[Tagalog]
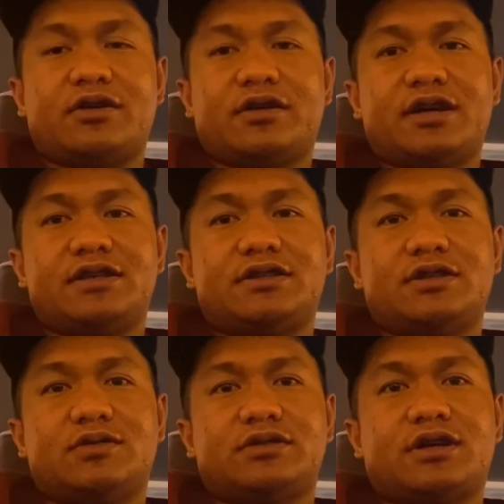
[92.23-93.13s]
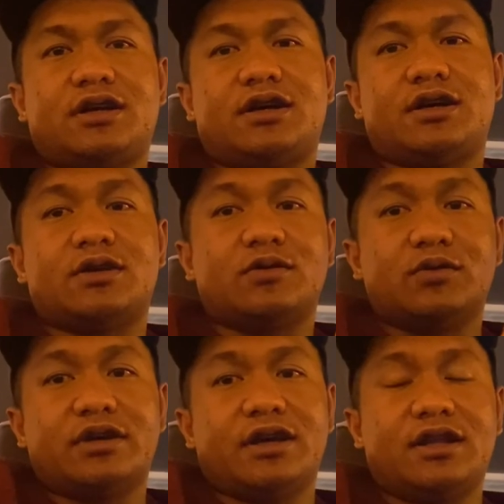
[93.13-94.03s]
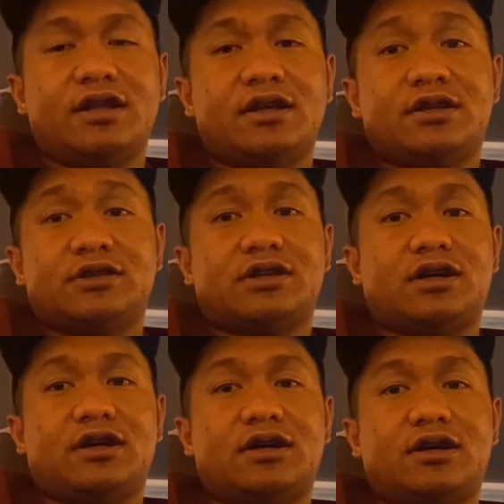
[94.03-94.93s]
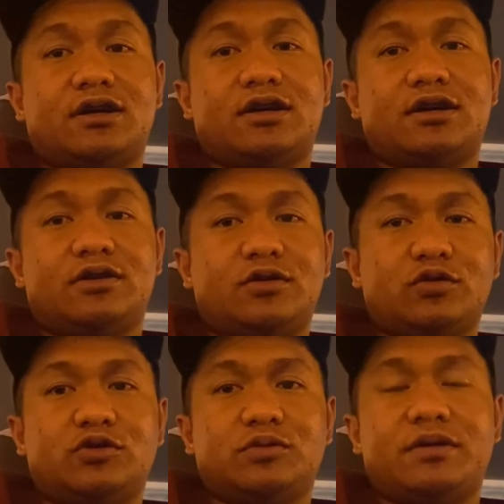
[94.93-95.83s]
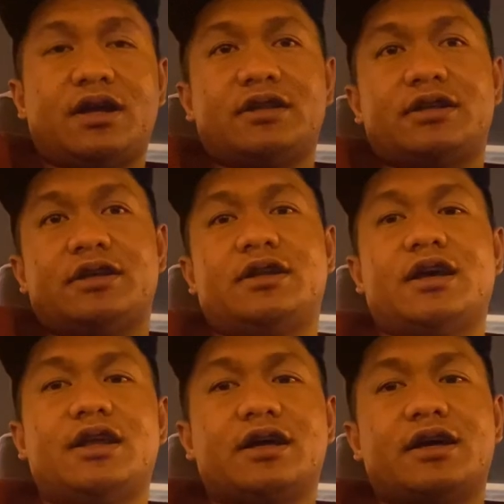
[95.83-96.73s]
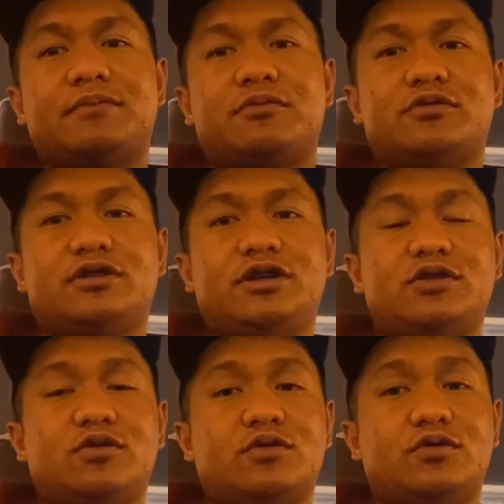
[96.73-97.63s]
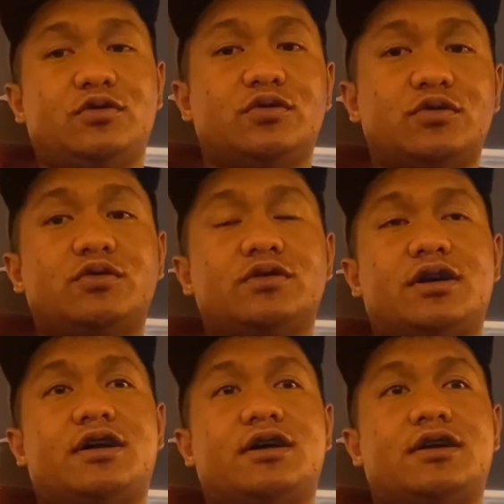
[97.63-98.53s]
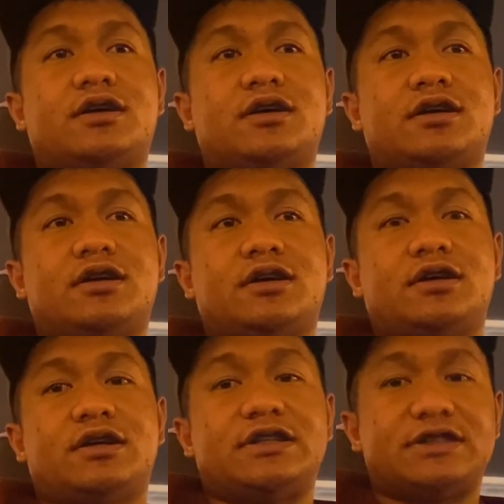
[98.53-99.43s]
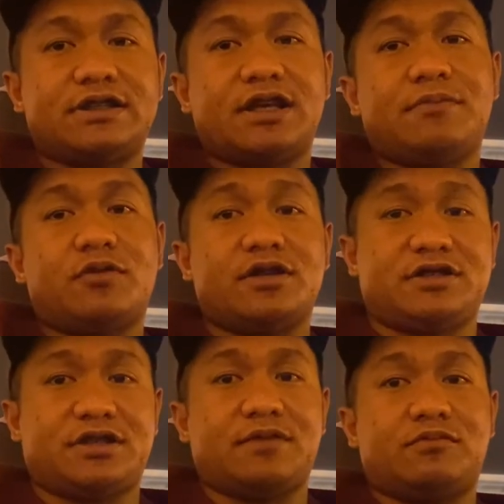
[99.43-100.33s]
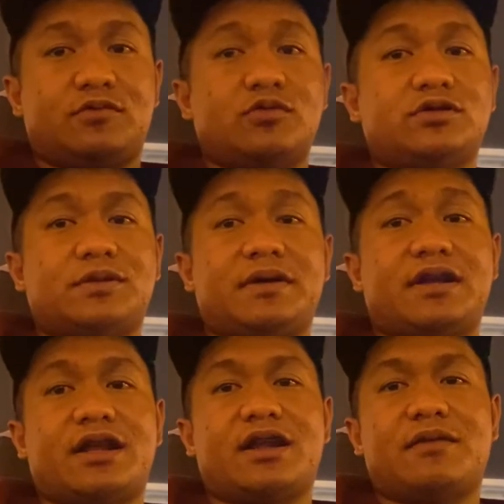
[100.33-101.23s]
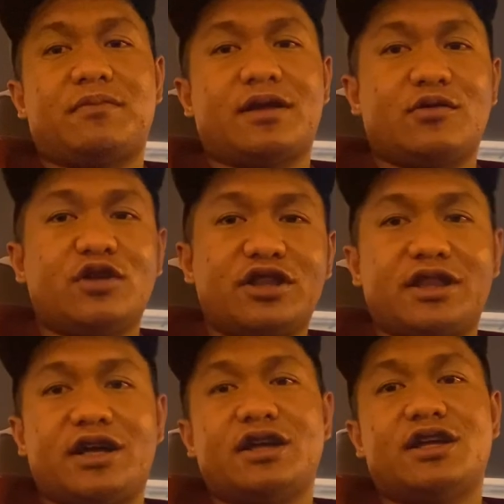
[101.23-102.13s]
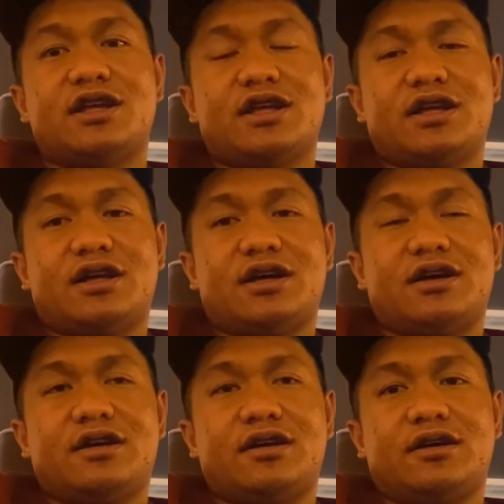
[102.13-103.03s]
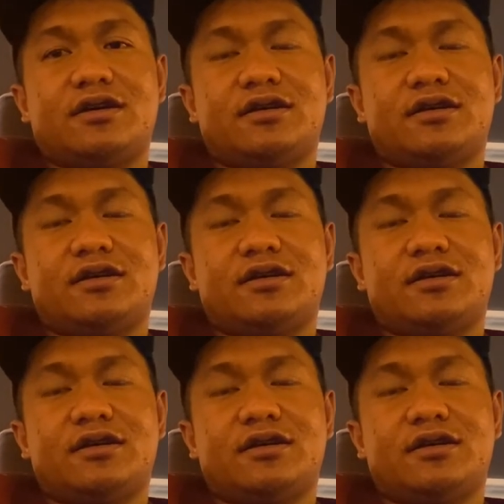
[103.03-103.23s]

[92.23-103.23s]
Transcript: guys dito sa google sa YouTube natin, nakalagay po dito yung uh, step 1, step 2 sa pagre-reply ulit ng uh,